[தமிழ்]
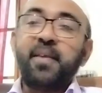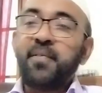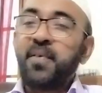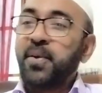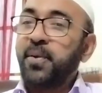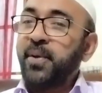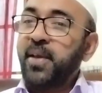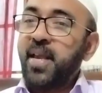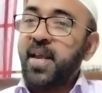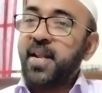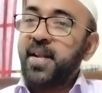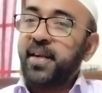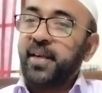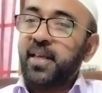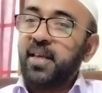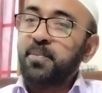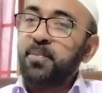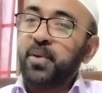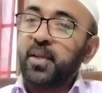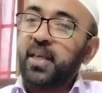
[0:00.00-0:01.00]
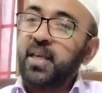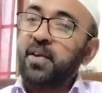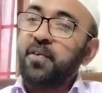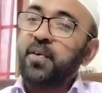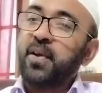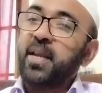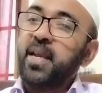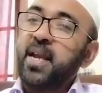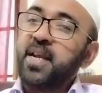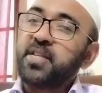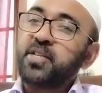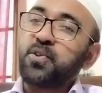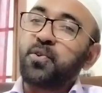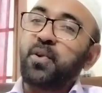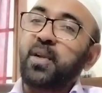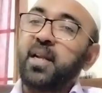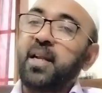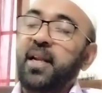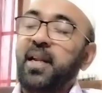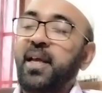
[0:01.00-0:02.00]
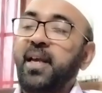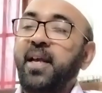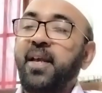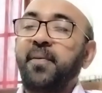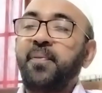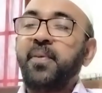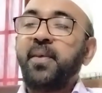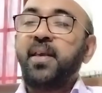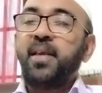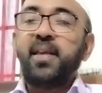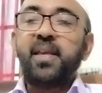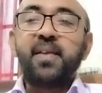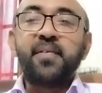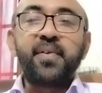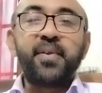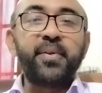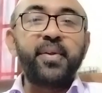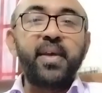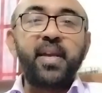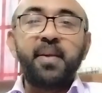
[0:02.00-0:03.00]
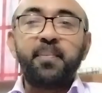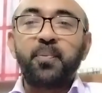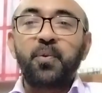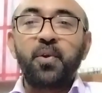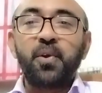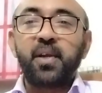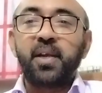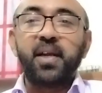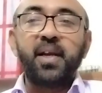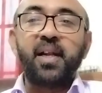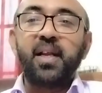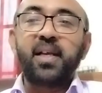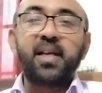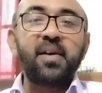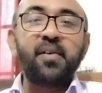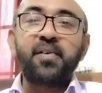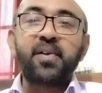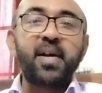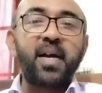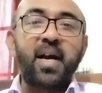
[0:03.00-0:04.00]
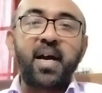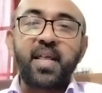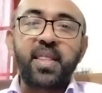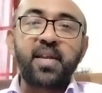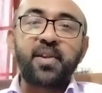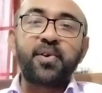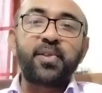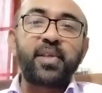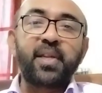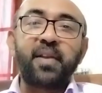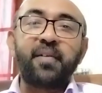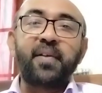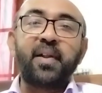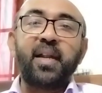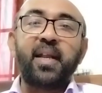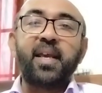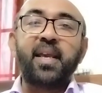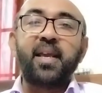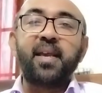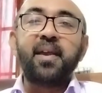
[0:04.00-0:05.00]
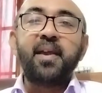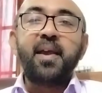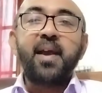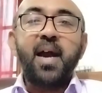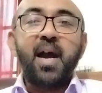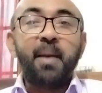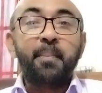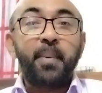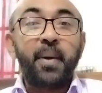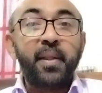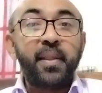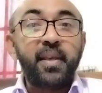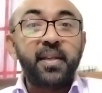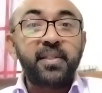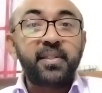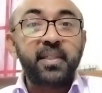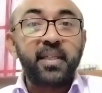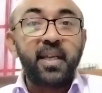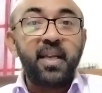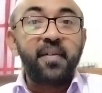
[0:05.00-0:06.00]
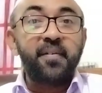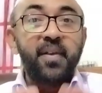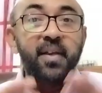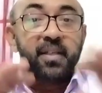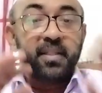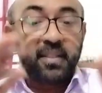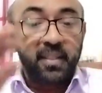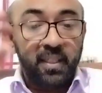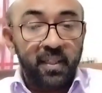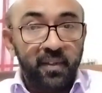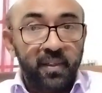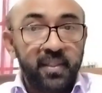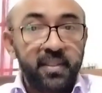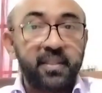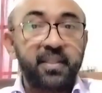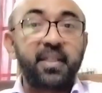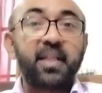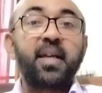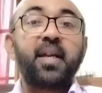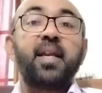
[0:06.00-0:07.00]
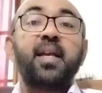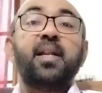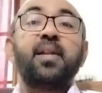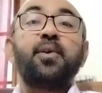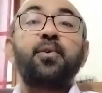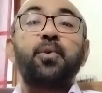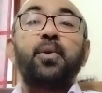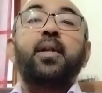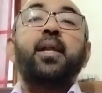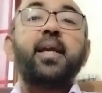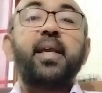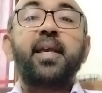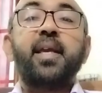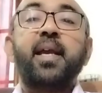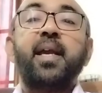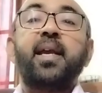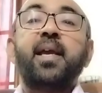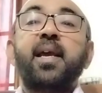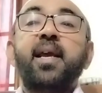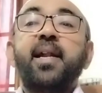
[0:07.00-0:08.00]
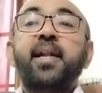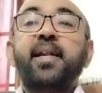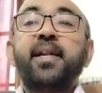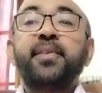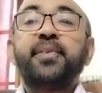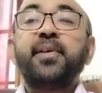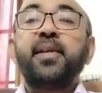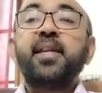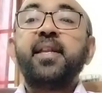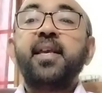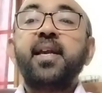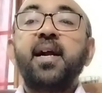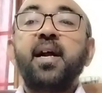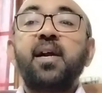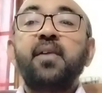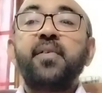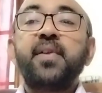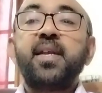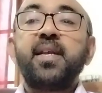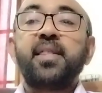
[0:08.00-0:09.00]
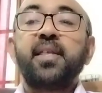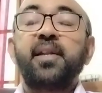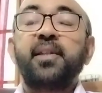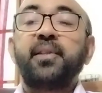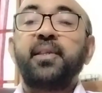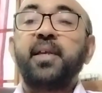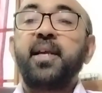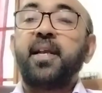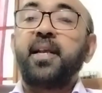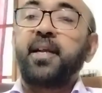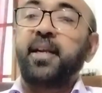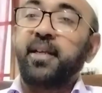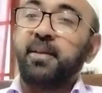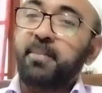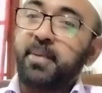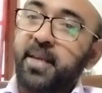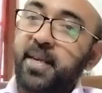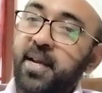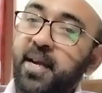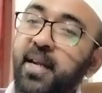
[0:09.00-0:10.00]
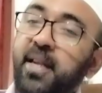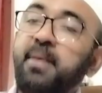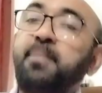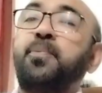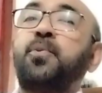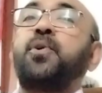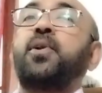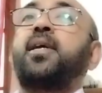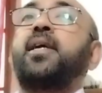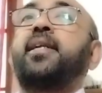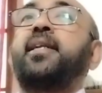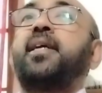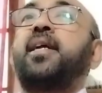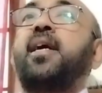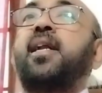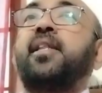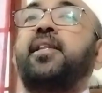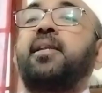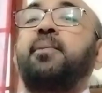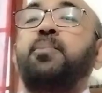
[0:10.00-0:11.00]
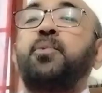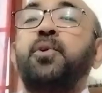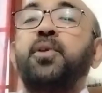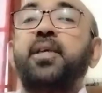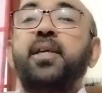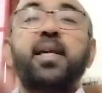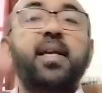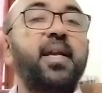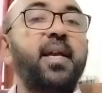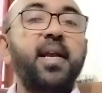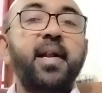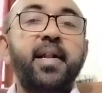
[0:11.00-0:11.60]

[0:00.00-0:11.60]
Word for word: இவருடைய நடைமுறையை அவங்க ஏற்றுக்கொள்ளல இவருடைய போக்குகளுக்கு அவங்க ஆதரவு தரவில்லை அப்ப அந்த இஸ்ரே இஸ்ரே இஸ்ராயலுக்குள்ளேயே நெத்தனியாகவை எதிர்த்து கடுமையான போராட்டங்கள் தற்போது